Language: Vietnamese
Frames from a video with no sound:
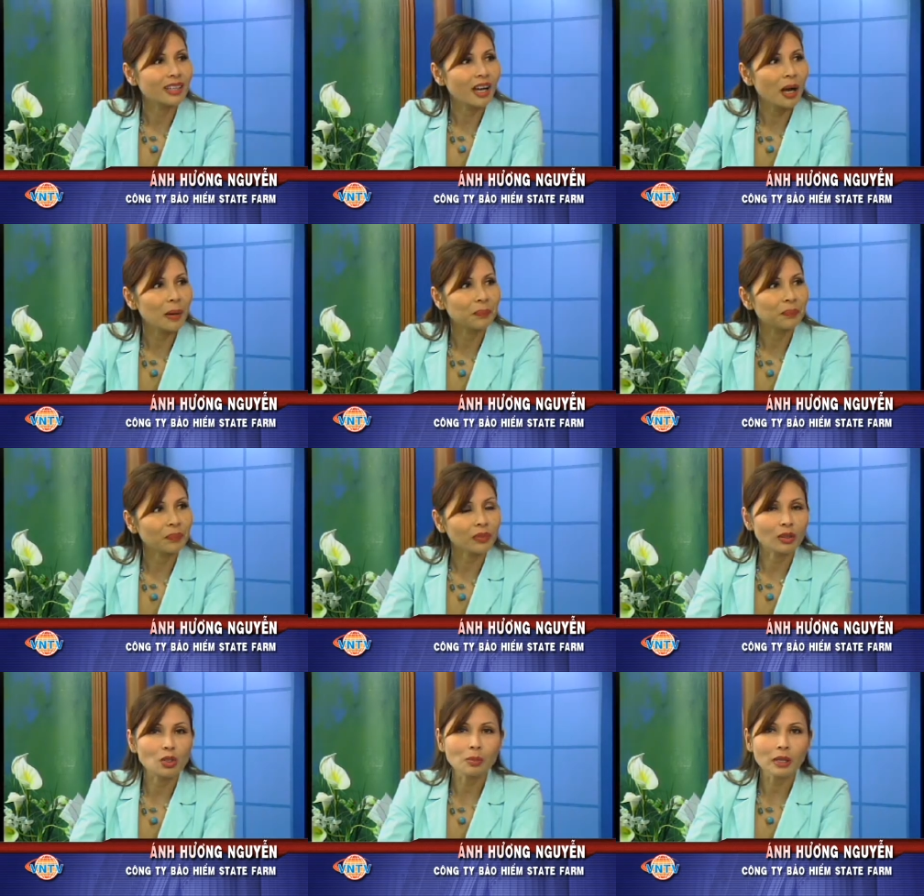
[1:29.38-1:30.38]
um,
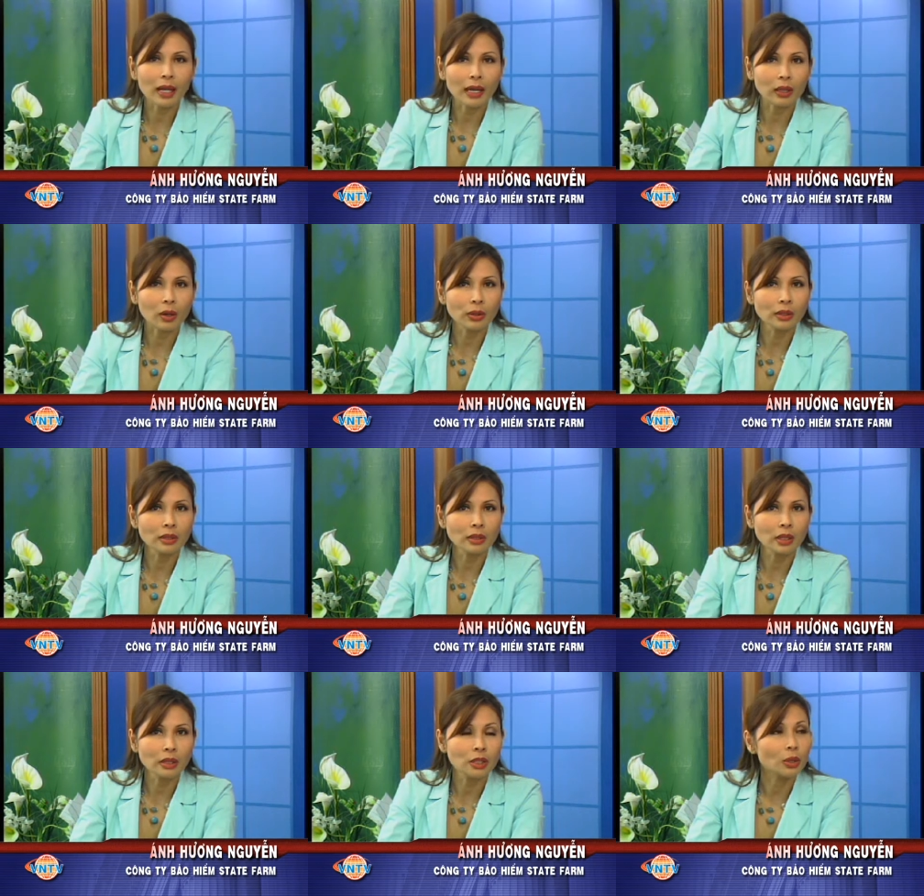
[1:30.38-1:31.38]
chúng ta lại có
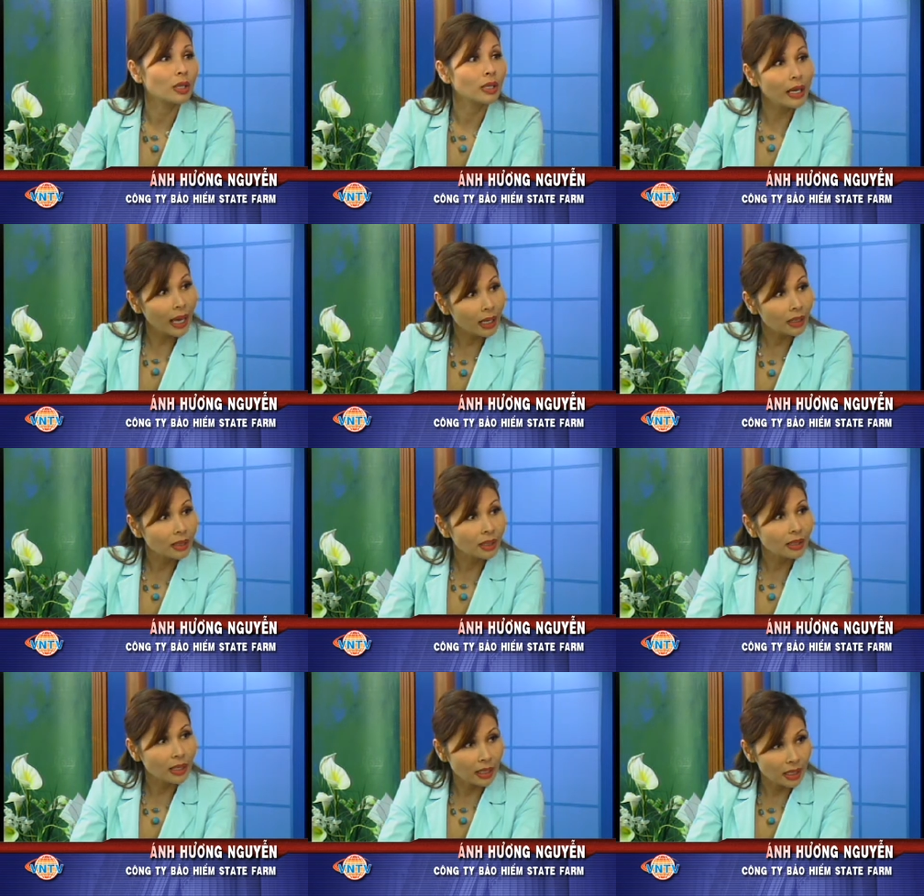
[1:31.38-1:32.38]
những uh, chiều hướng khác
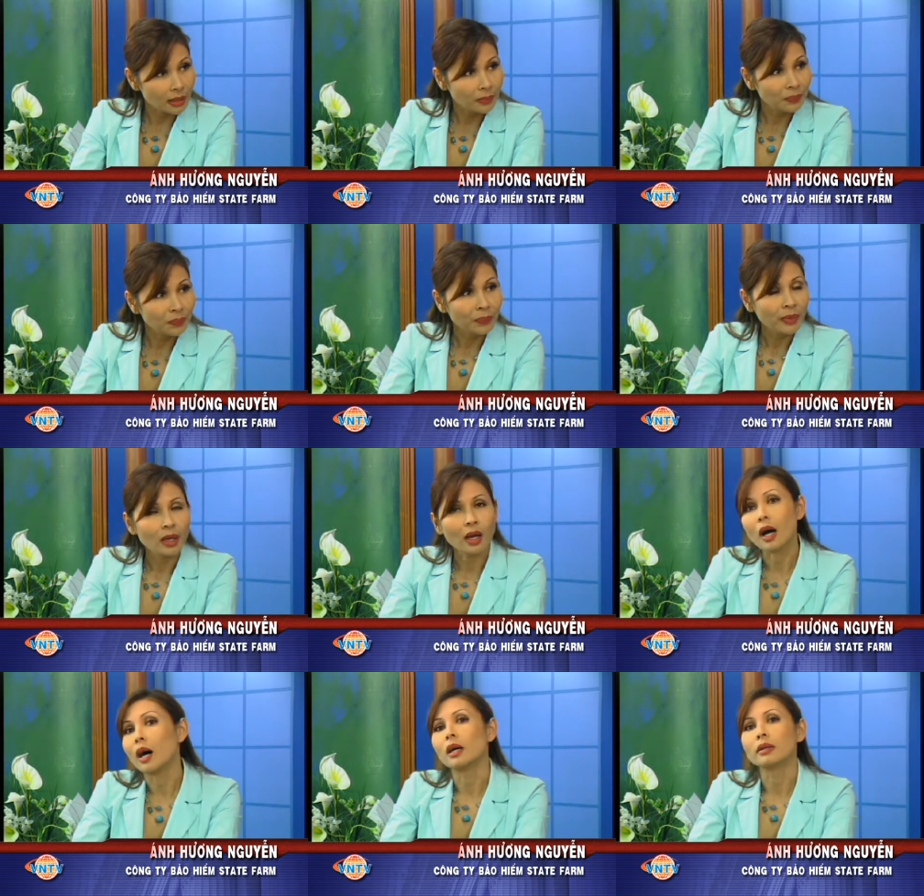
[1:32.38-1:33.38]
để đi uh,
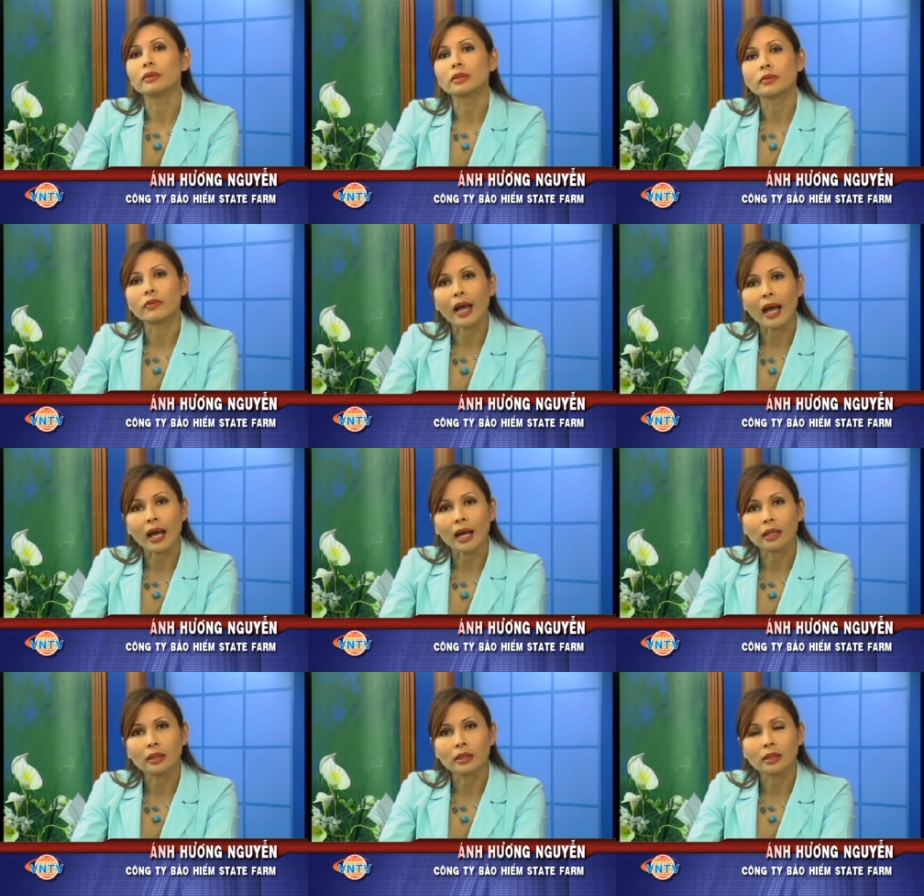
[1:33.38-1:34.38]

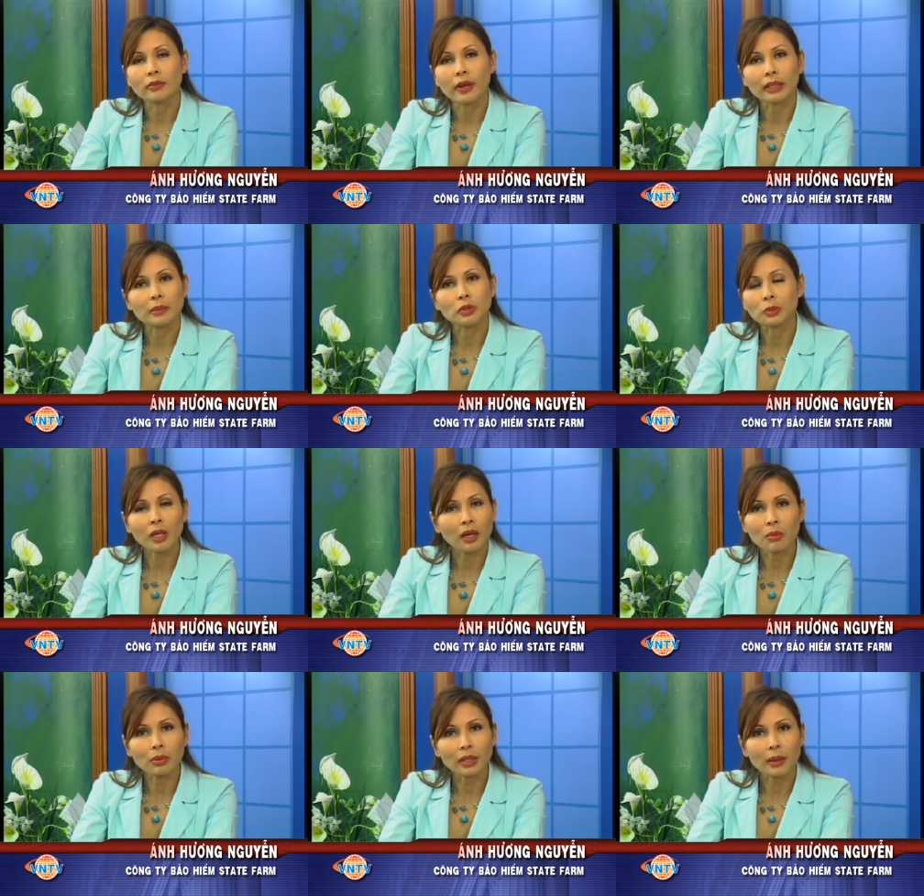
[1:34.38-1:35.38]
và như vậy thì chúng ta
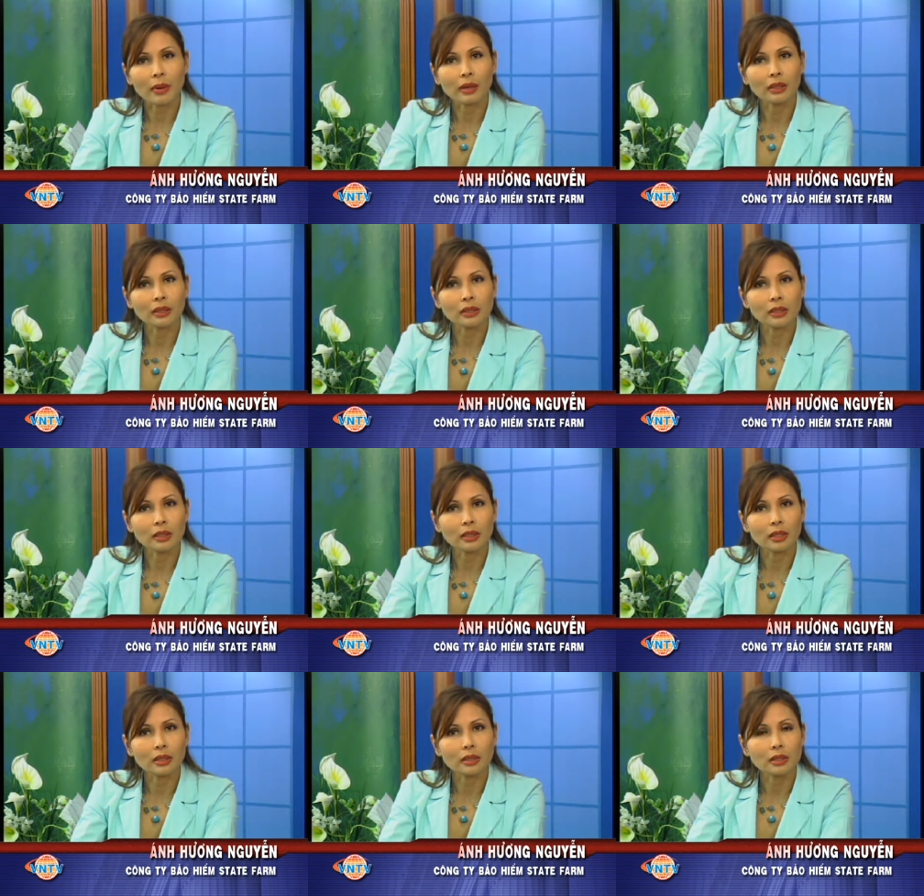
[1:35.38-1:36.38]
không có thể mở được chương trình
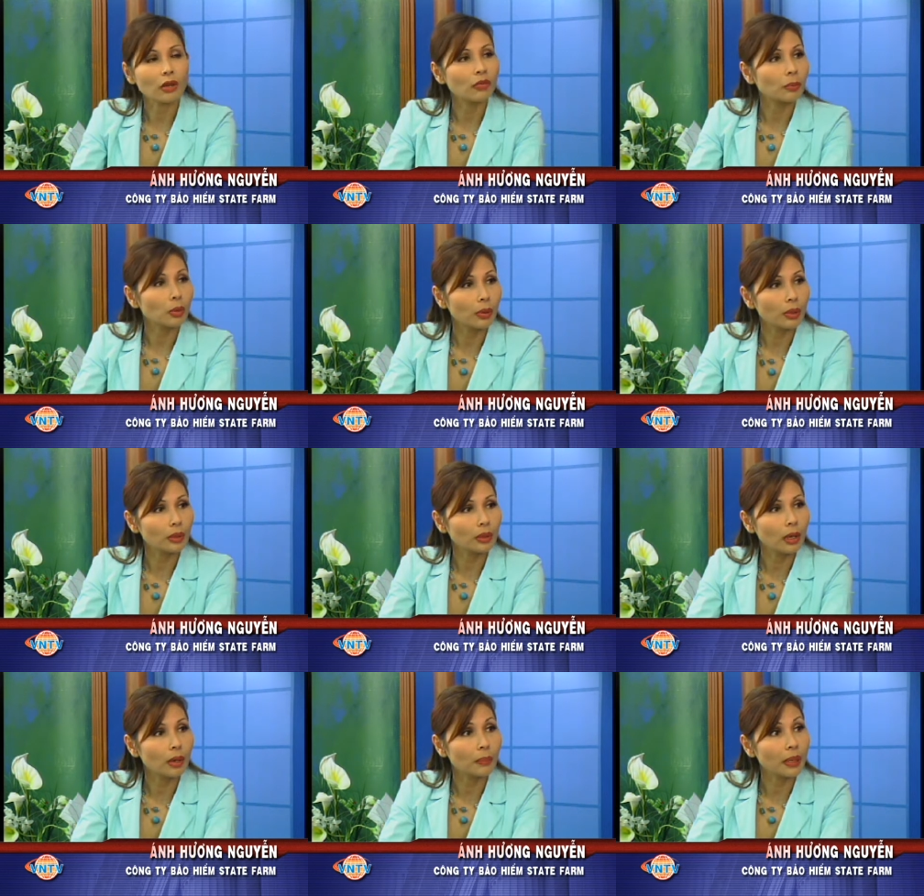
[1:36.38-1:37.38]
ờ, self-employed
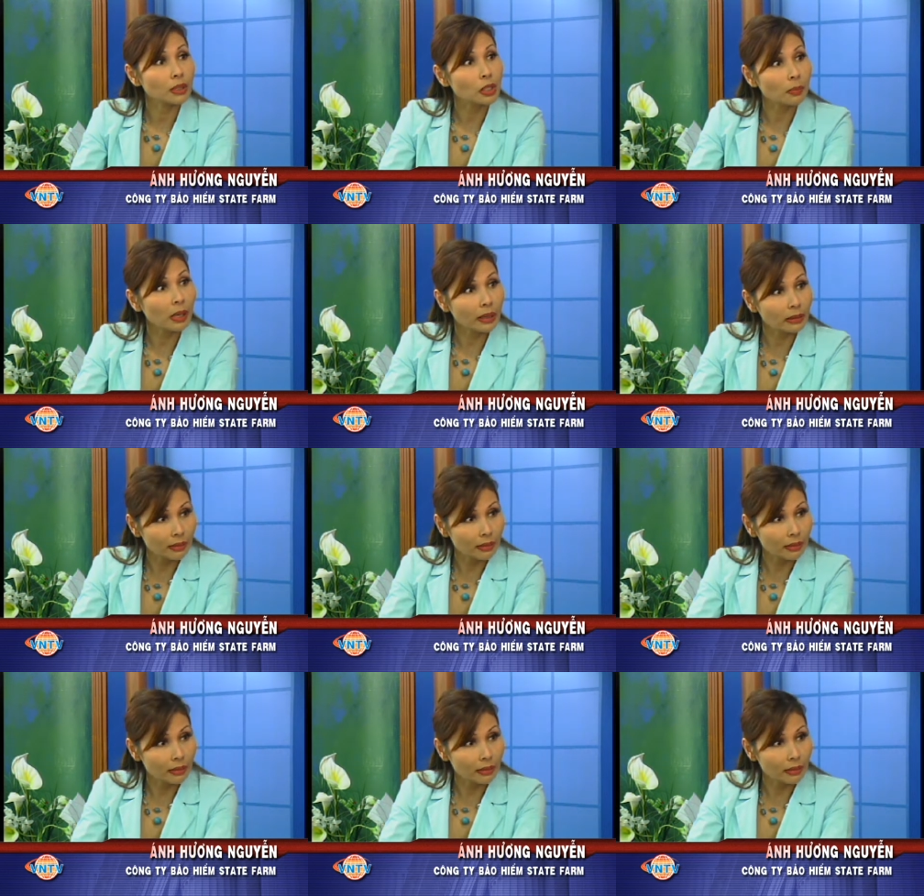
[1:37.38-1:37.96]
ờ, pension plan